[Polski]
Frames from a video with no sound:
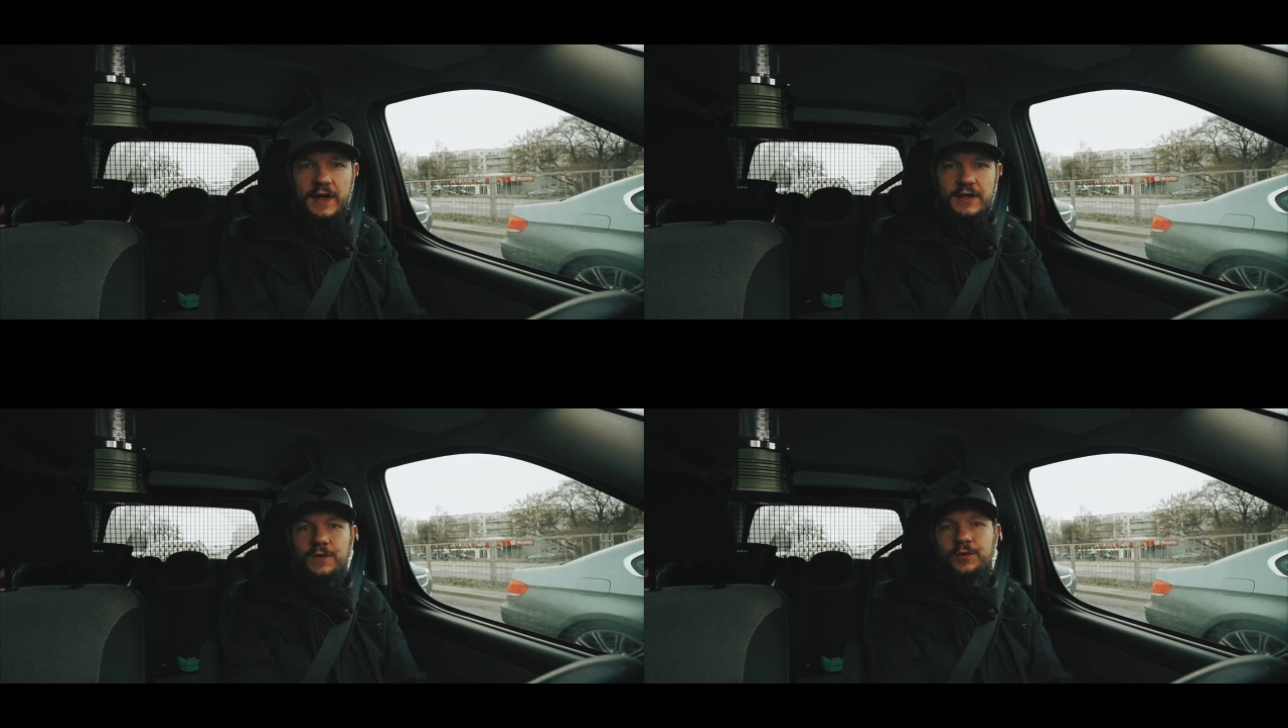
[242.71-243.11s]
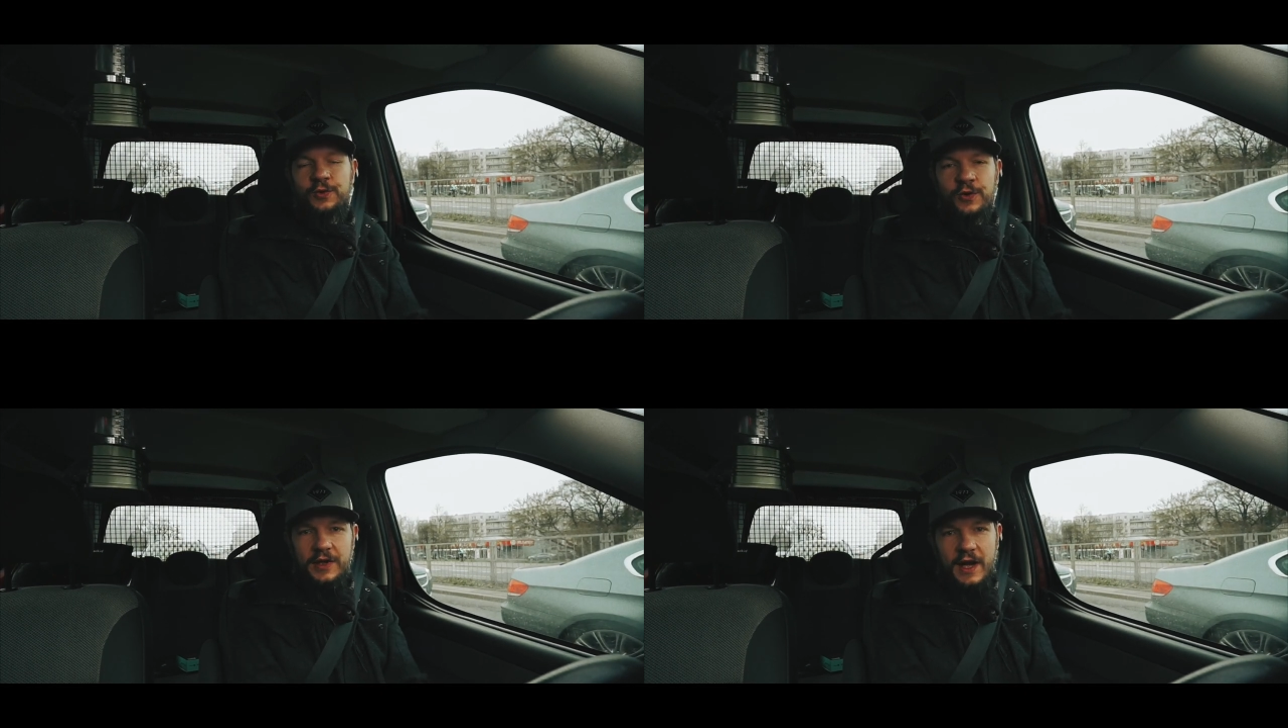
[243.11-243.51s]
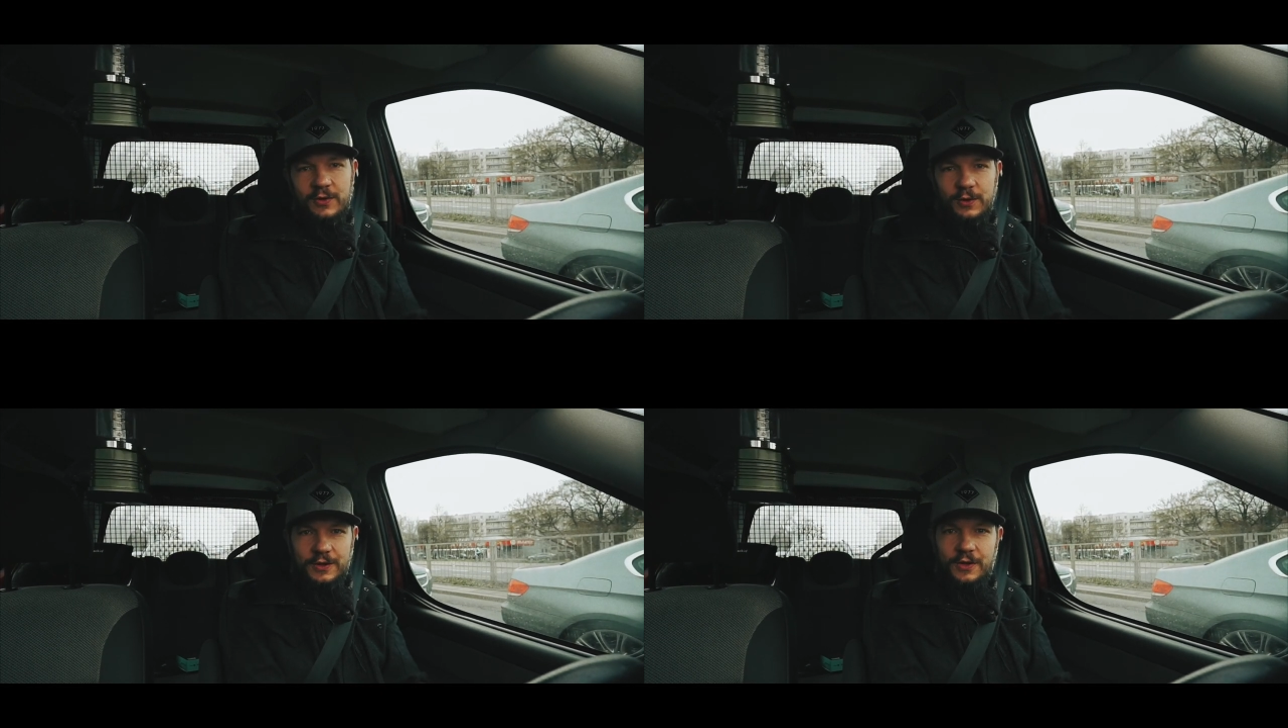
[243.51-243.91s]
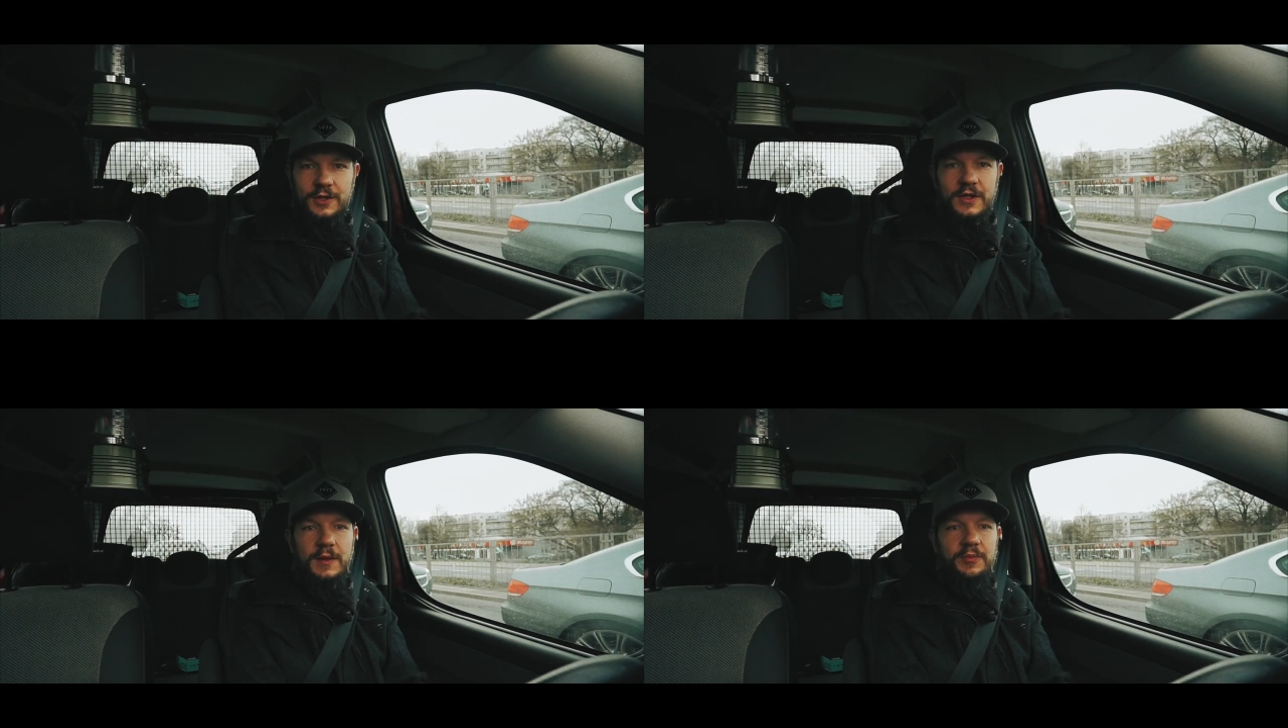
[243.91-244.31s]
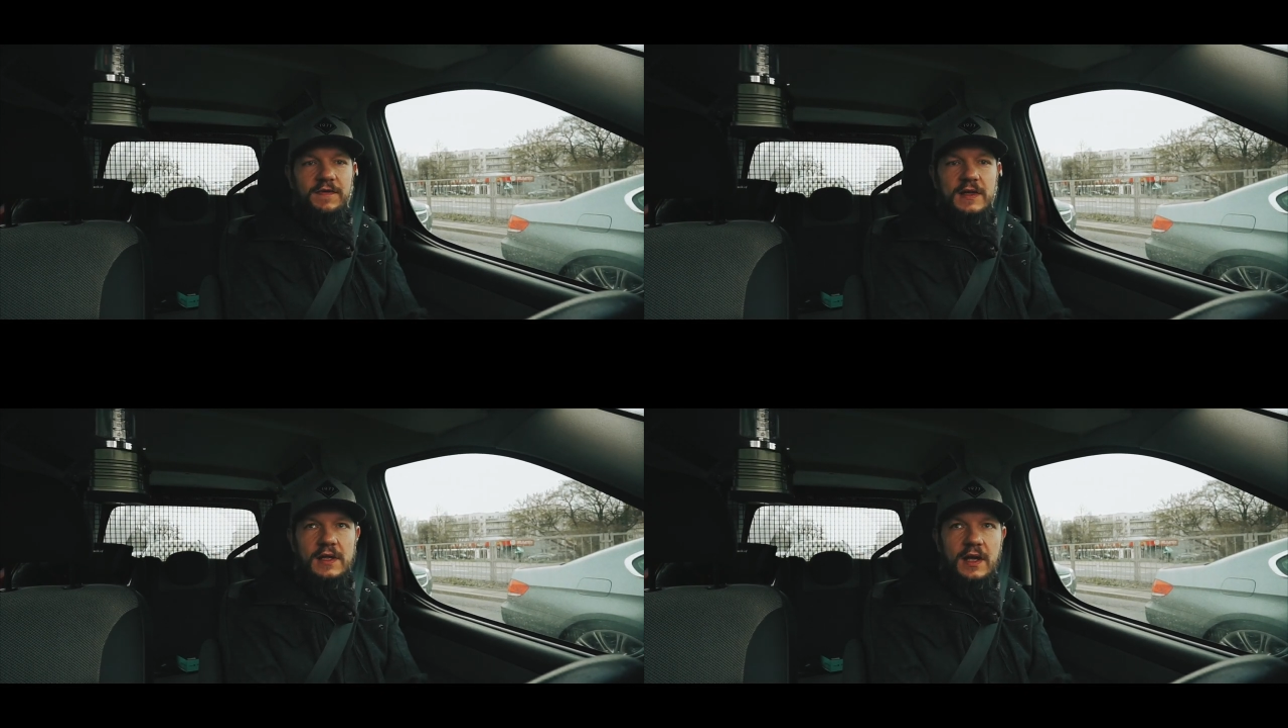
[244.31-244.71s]
w każdym tutorialu odnośnie
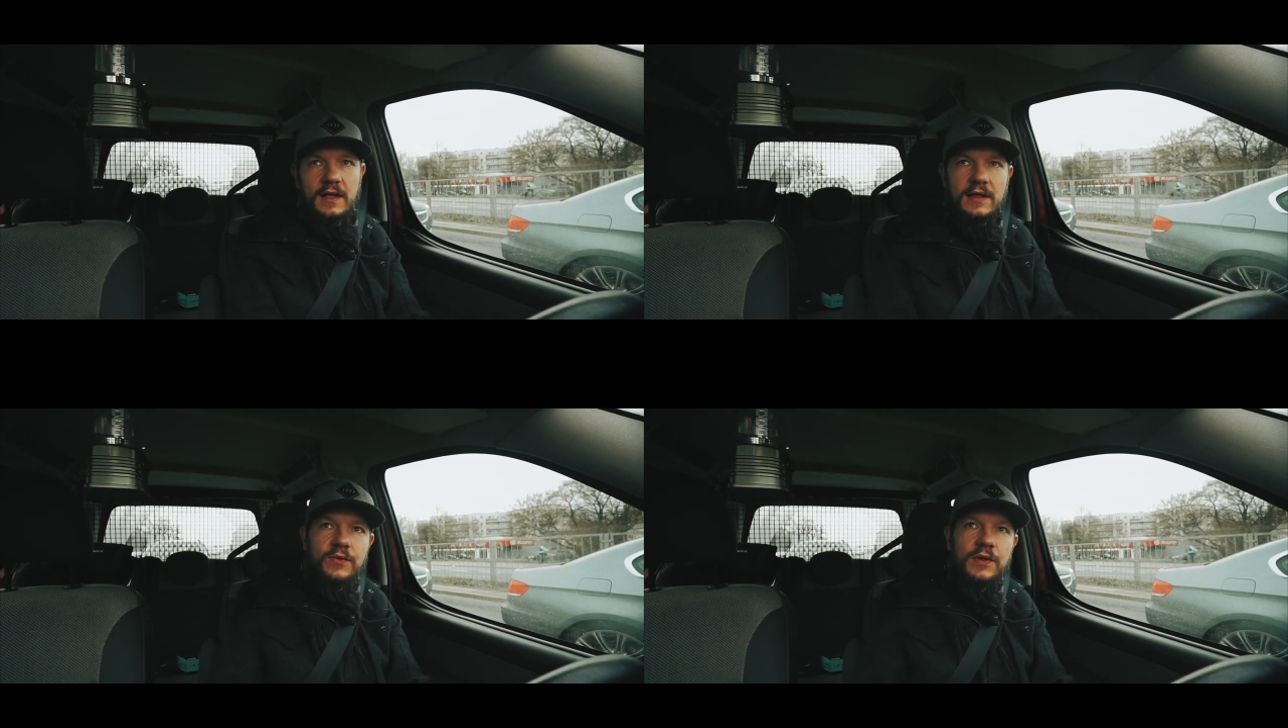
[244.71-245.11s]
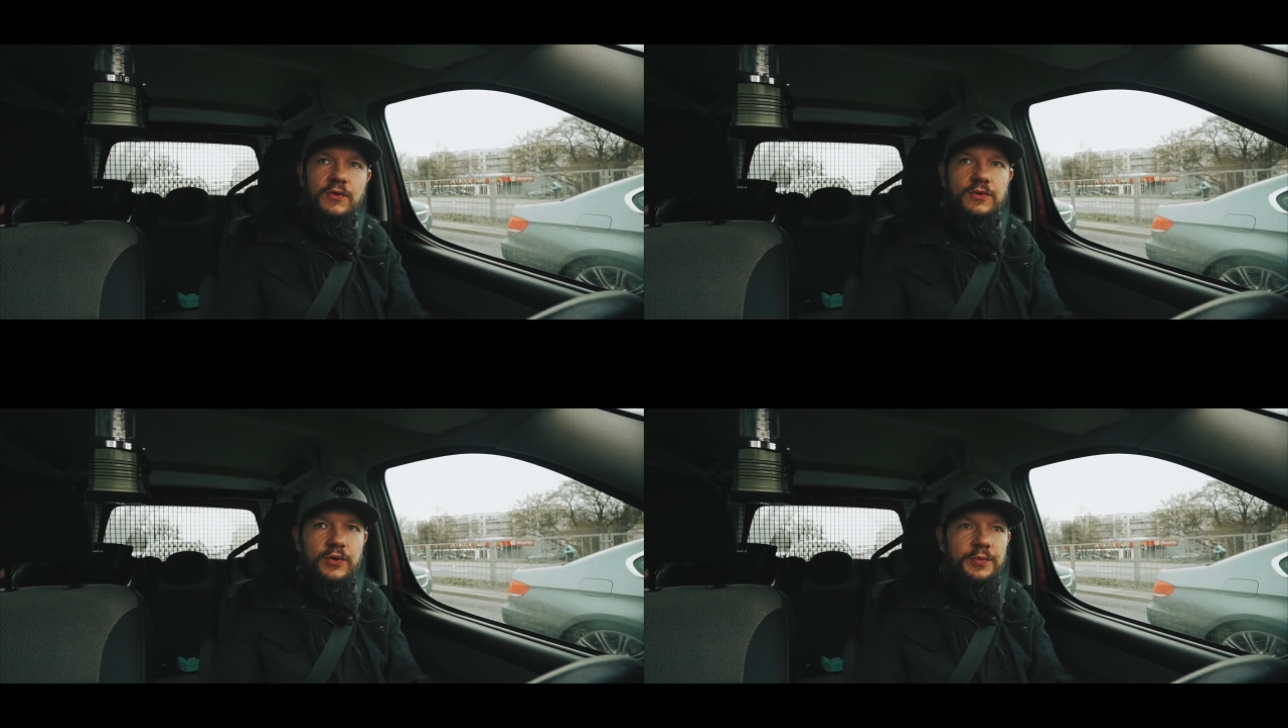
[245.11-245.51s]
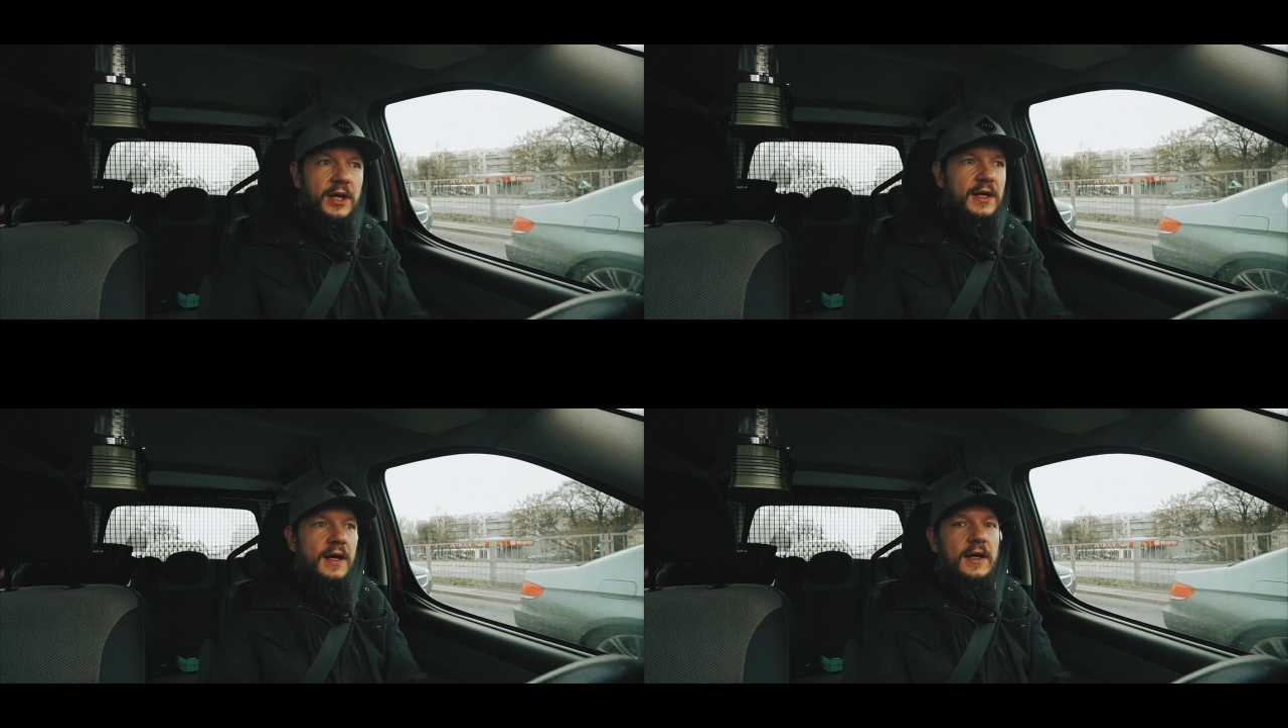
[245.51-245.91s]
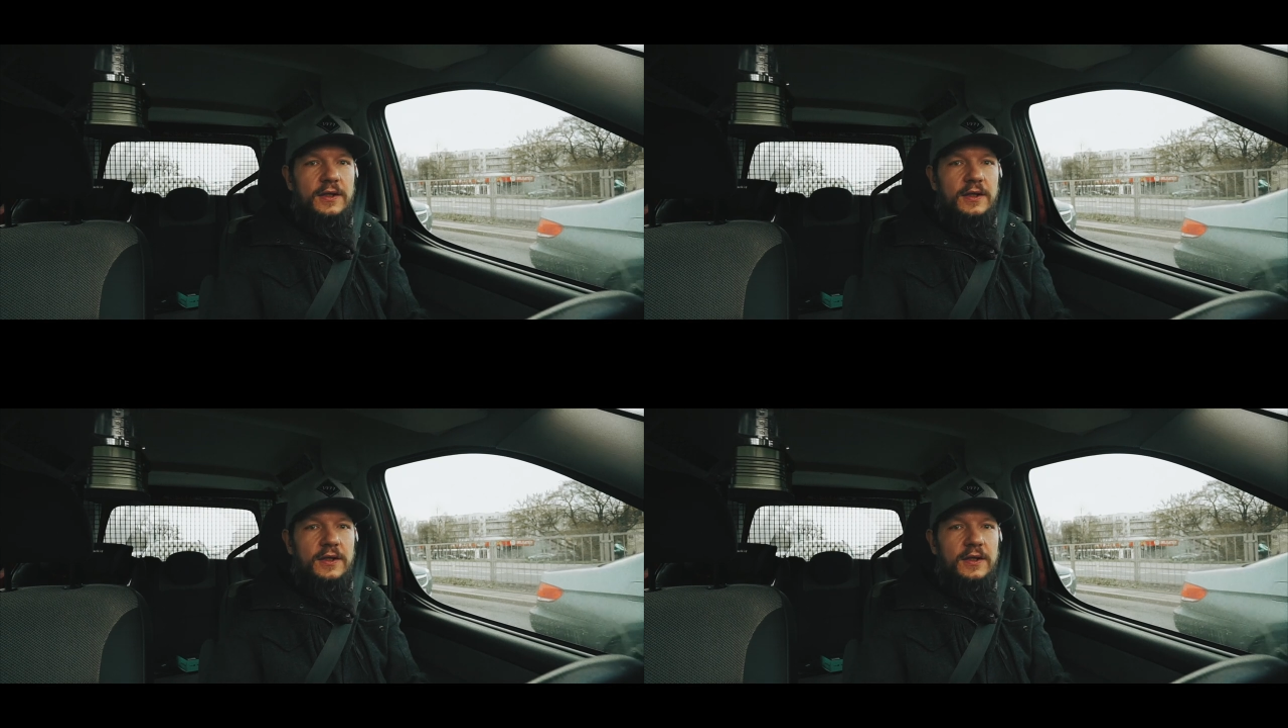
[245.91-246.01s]
prowadzenia kanału na YouTubie?